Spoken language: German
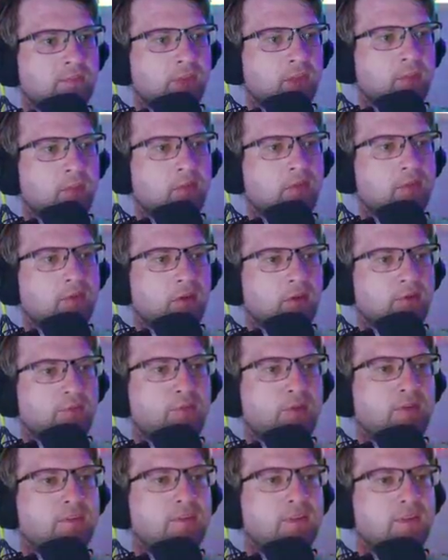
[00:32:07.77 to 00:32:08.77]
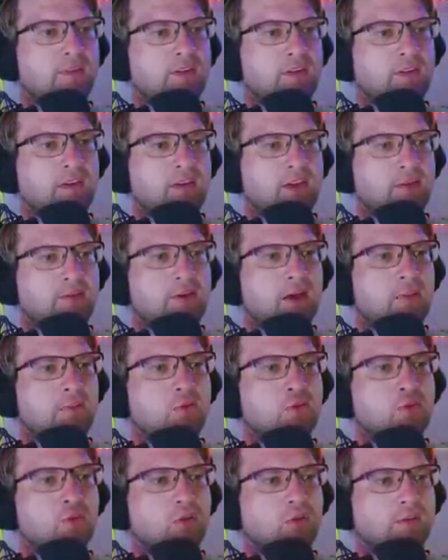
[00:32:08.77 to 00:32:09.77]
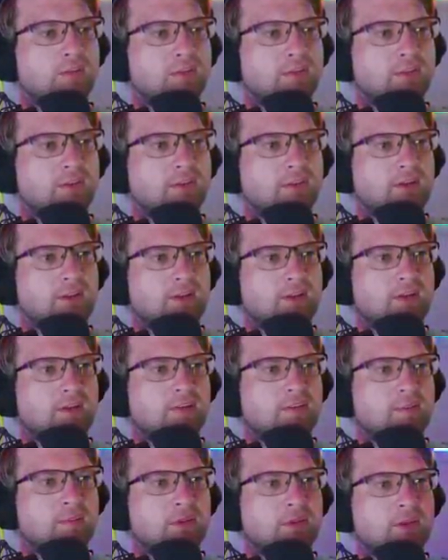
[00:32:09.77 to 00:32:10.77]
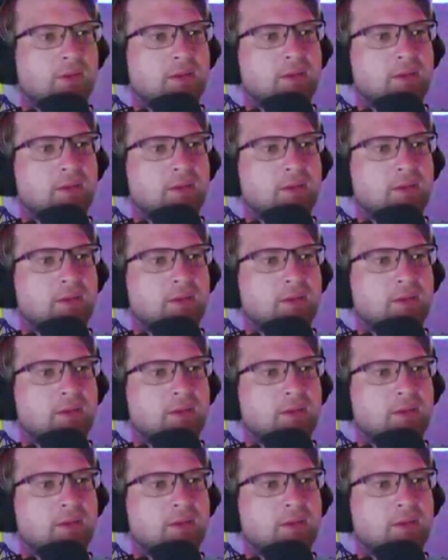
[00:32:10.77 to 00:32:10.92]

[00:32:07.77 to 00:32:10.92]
Ich muss auch aufpassen, dass ich hier nicht einfach abstürze. Hier hinter ist nämlich die